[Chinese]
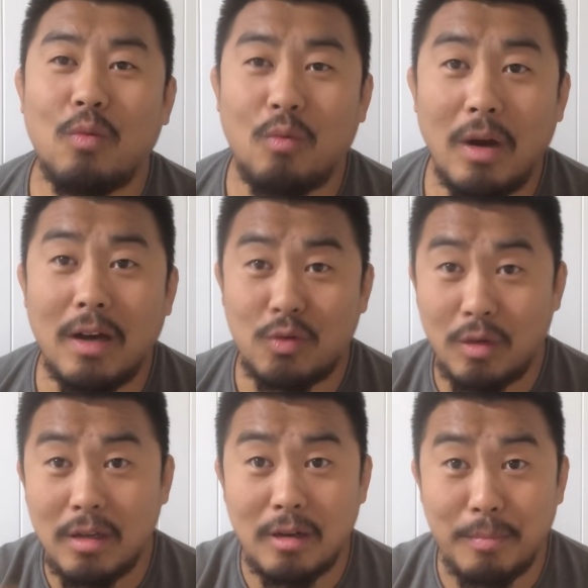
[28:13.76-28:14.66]
我可
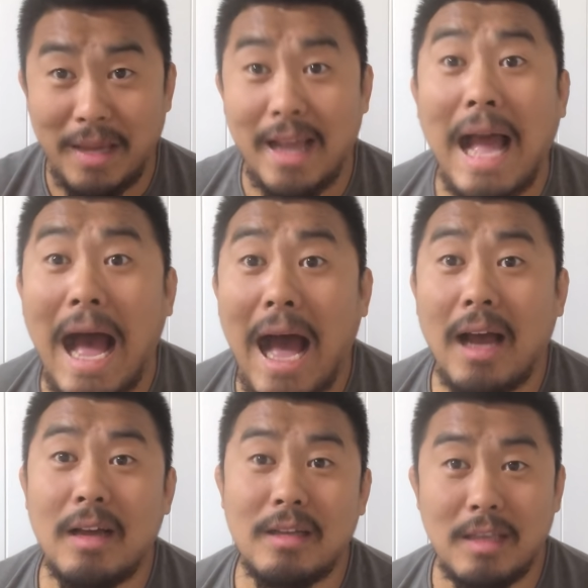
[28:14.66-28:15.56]
说的是别的
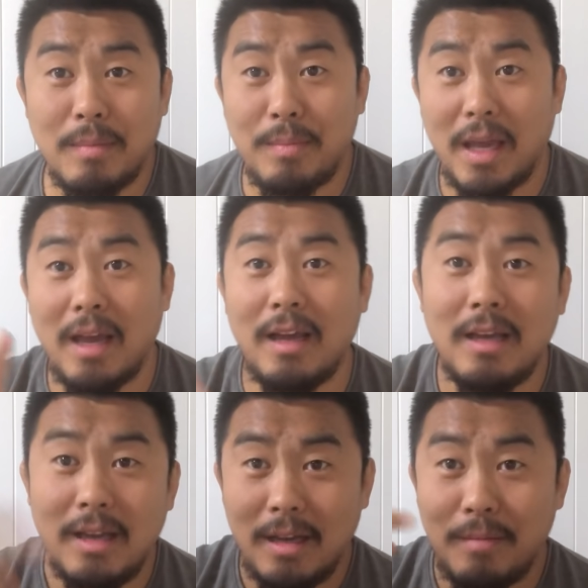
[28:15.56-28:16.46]
啊，你们别
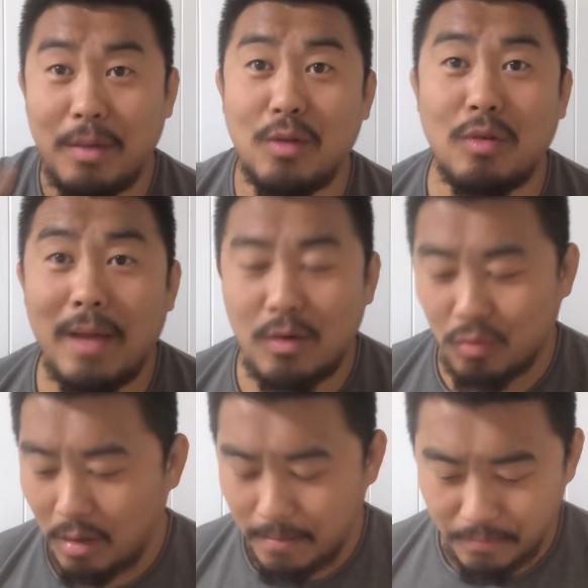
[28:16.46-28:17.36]
别随便
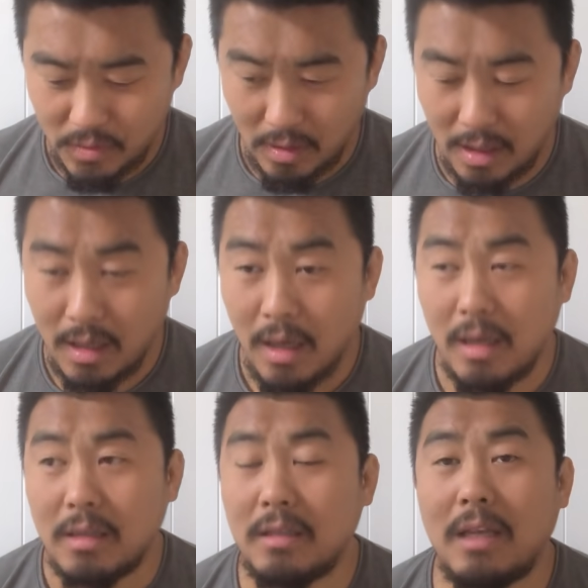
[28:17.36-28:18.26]
说。所以
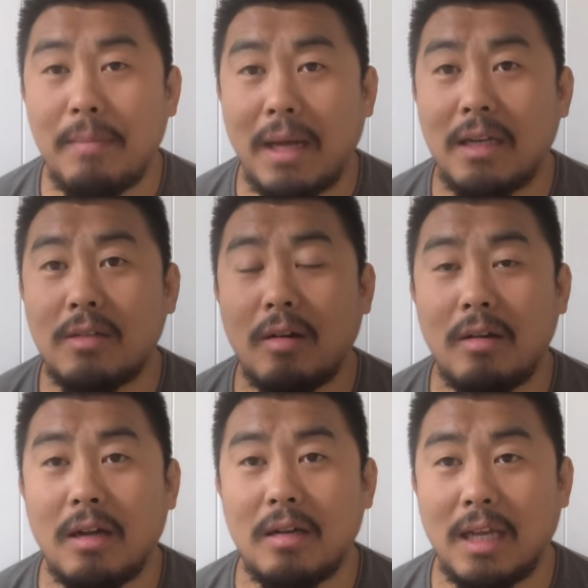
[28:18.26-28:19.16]
今天把这事儿
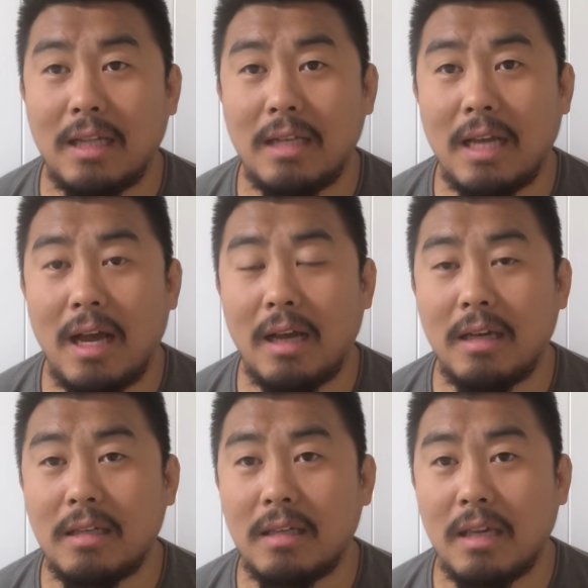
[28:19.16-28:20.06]
呢给大家
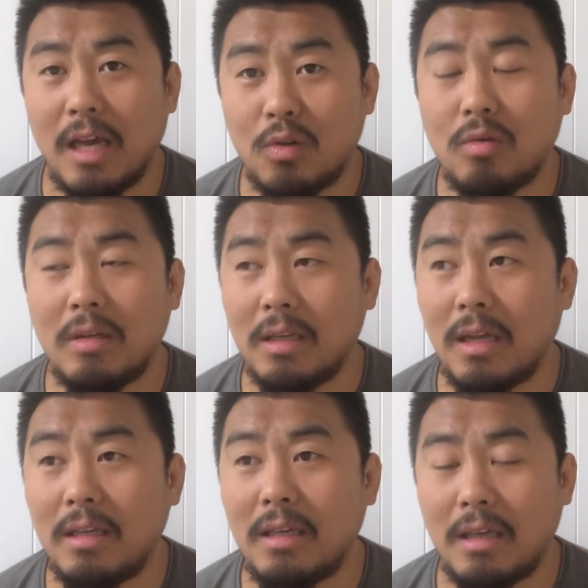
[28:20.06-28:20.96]
也说，意大
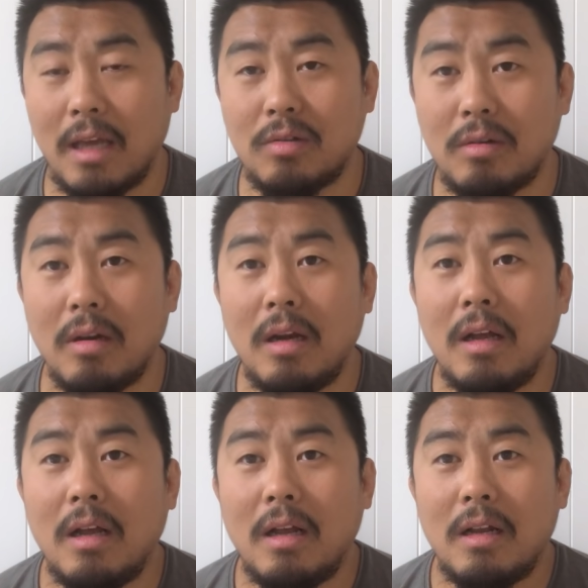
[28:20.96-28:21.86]
利也是，
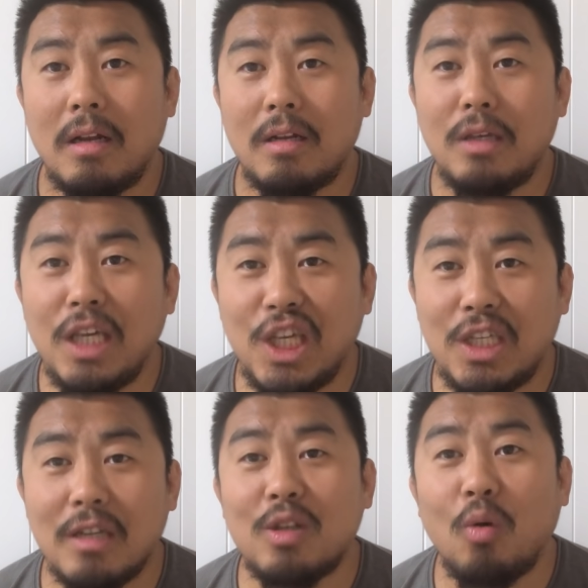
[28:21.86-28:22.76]
疫
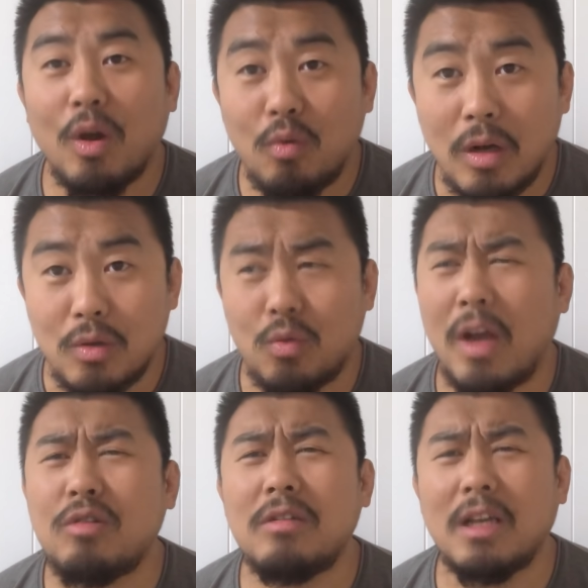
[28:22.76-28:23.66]
情都会过去，
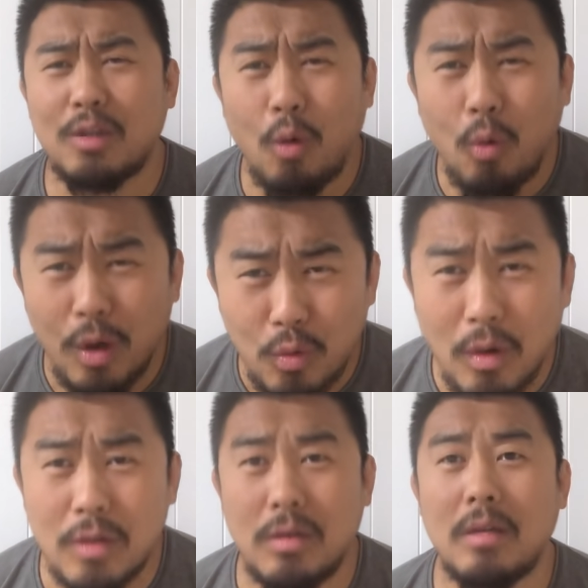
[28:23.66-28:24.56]
全世界都会
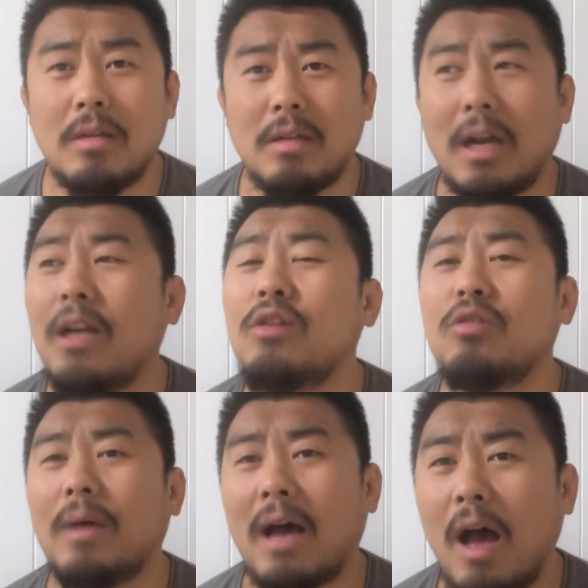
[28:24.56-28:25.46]
过去。你看，日
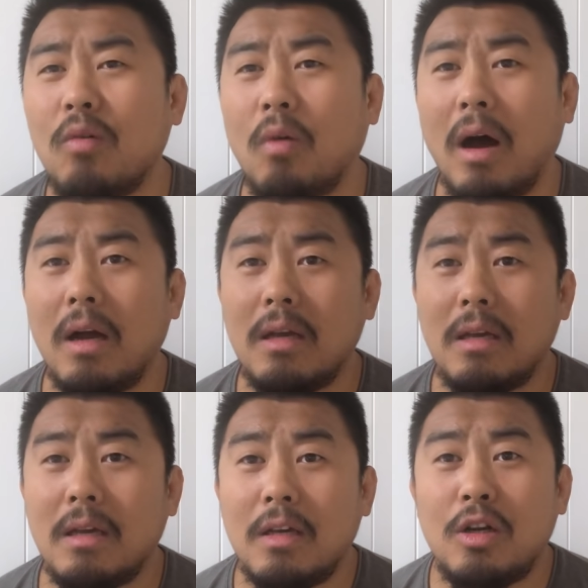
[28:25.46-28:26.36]
本、韩国，
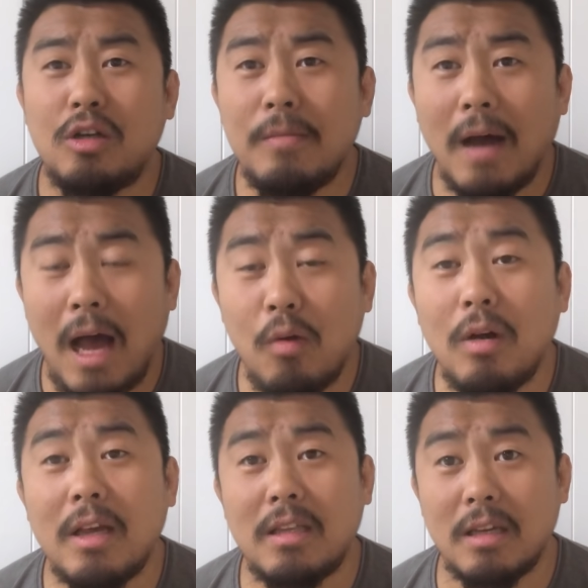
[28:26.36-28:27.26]
日本、韩国
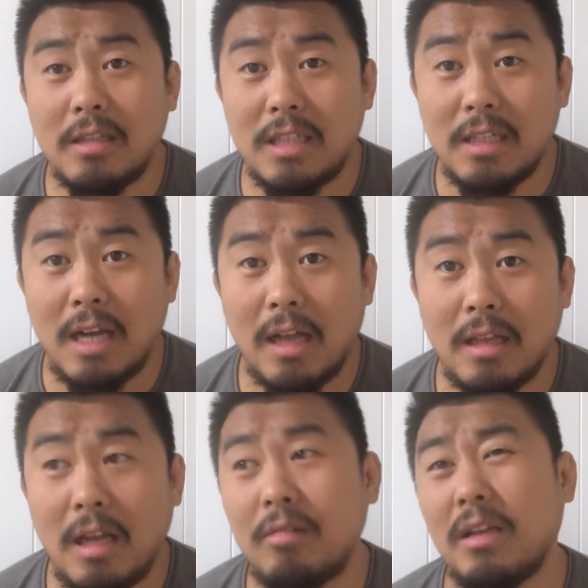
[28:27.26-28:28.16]
也挺紧张的，
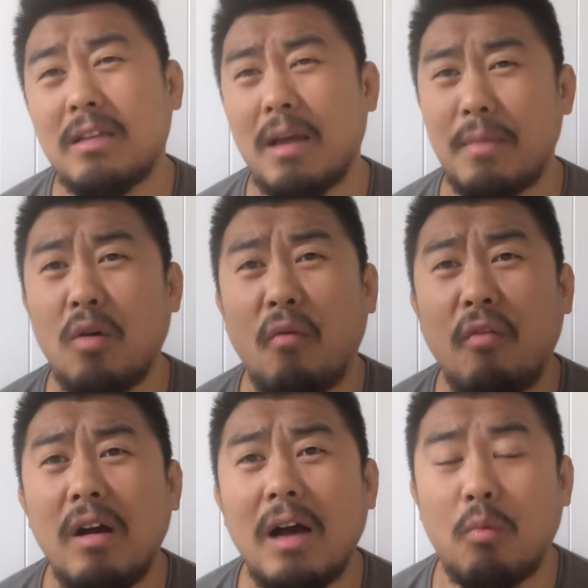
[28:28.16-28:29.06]
但是现在也没有
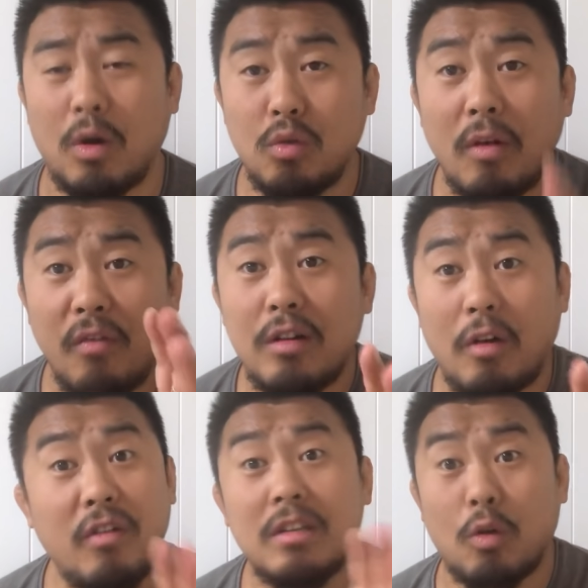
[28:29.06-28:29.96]
封啊。我说的封是
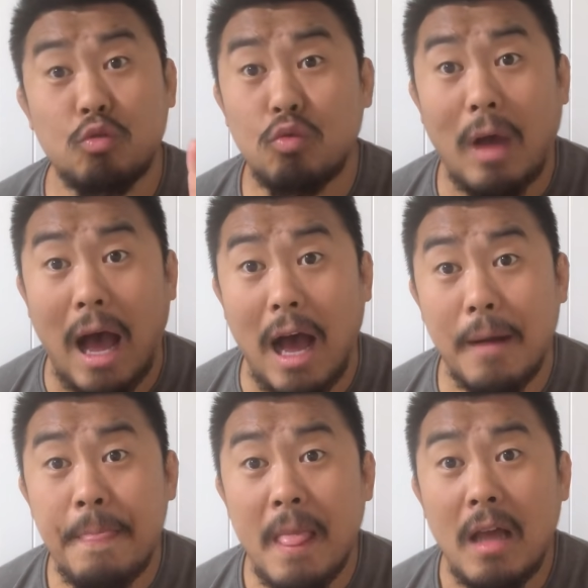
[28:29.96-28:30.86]
封小区啊，
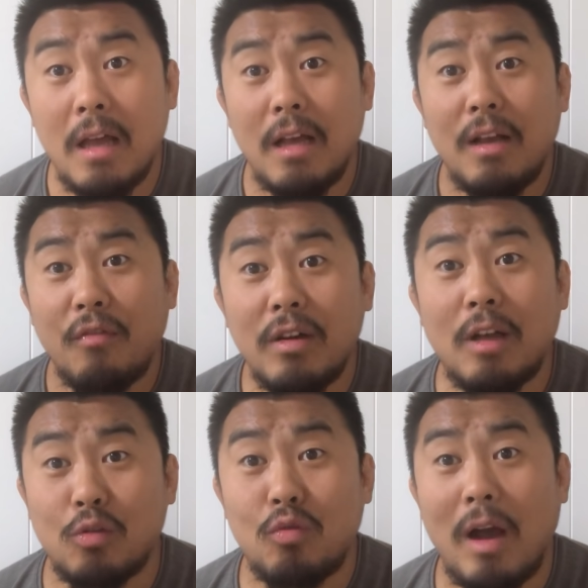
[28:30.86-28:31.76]
封
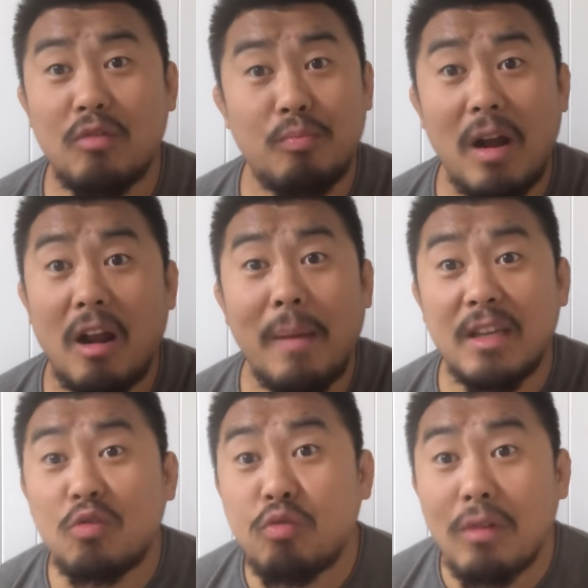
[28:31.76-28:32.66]
小区啊，就不让老百
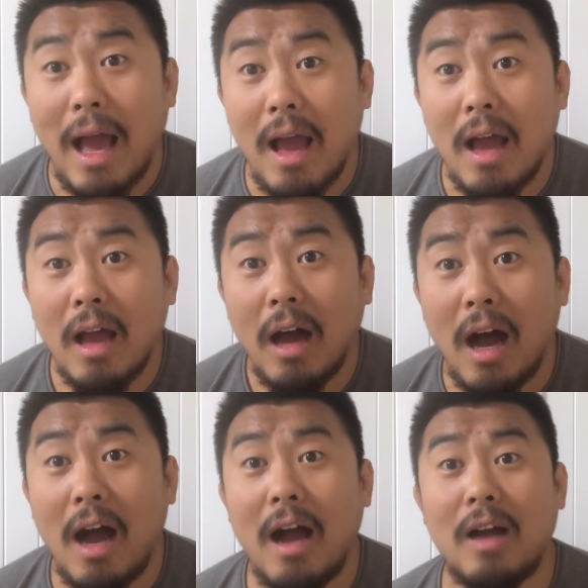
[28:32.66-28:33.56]
姓出来
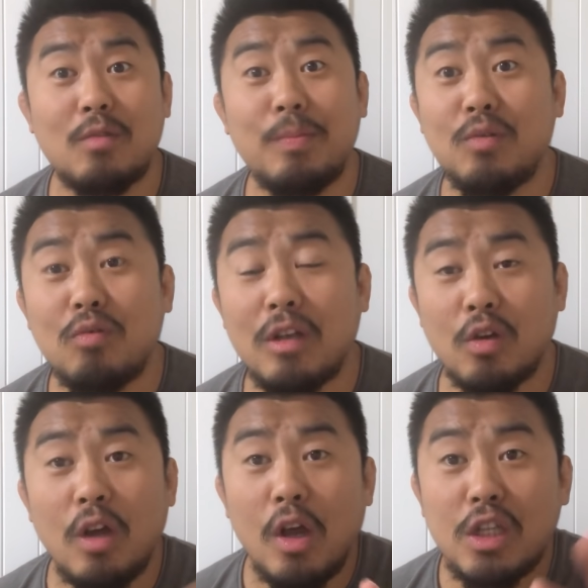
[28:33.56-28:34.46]
啊，必须
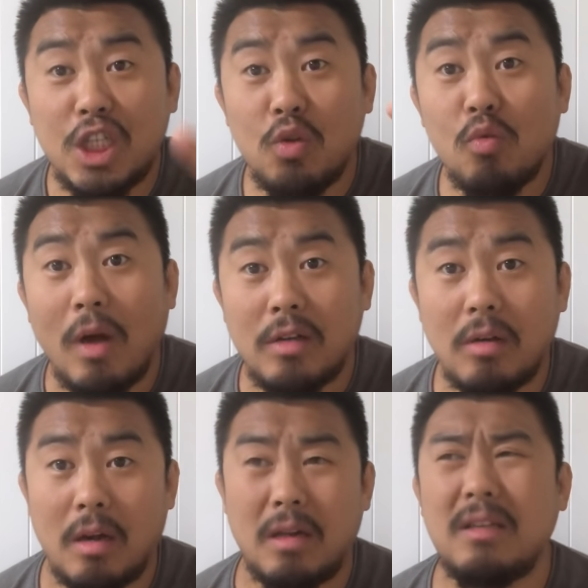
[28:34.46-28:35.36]
得集中管
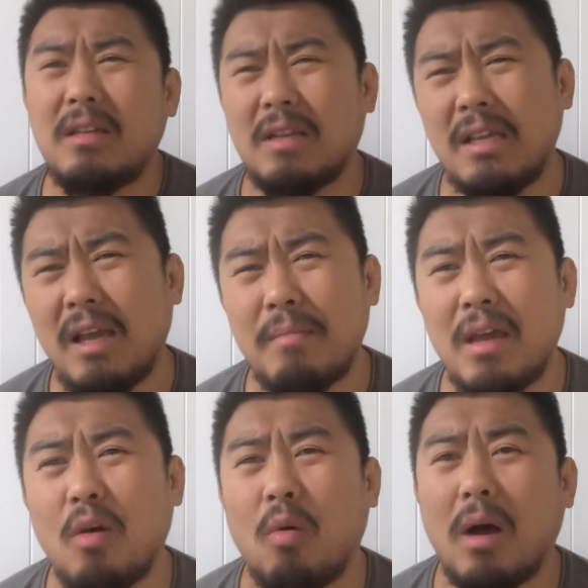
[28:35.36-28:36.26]
制。人家人家也没
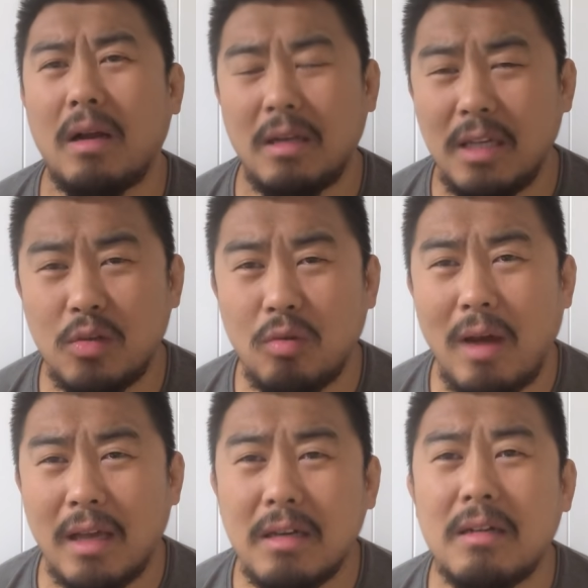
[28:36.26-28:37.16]
有啊，人家说
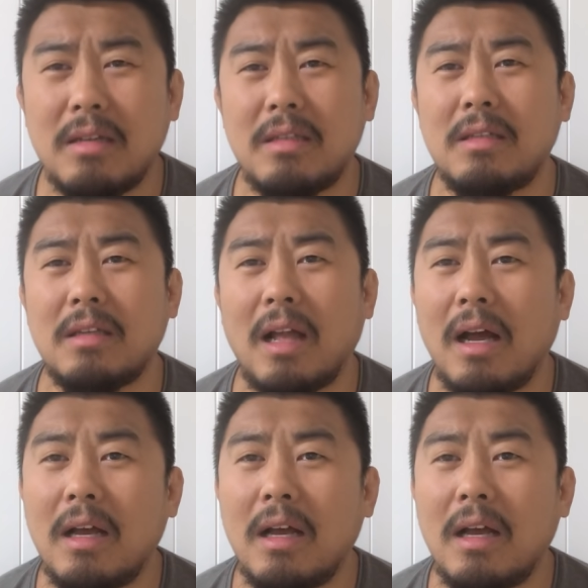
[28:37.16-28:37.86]
话也客客气气的。